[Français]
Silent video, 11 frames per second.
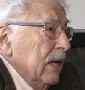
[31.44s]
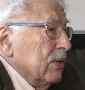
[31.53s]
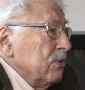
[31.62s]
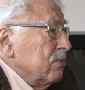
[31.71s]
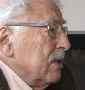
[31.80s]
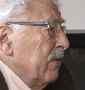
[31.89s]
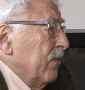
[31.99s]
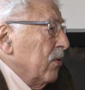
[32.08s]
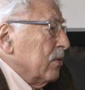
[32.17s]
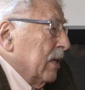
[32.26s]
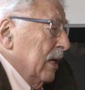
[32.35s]
Ils ont
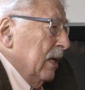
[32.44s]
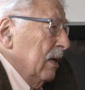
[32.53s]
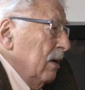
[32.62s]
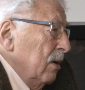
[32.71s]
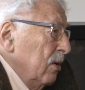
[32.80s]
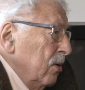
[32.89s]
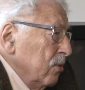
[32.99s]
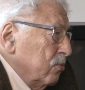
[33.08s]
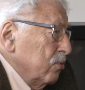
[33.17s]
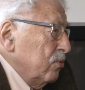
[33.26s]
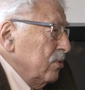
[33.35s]
inventé
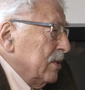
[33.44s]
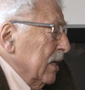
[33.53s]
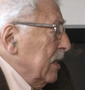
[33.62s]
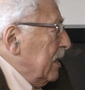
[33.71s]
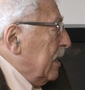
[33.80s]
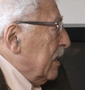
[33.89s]
toute une série de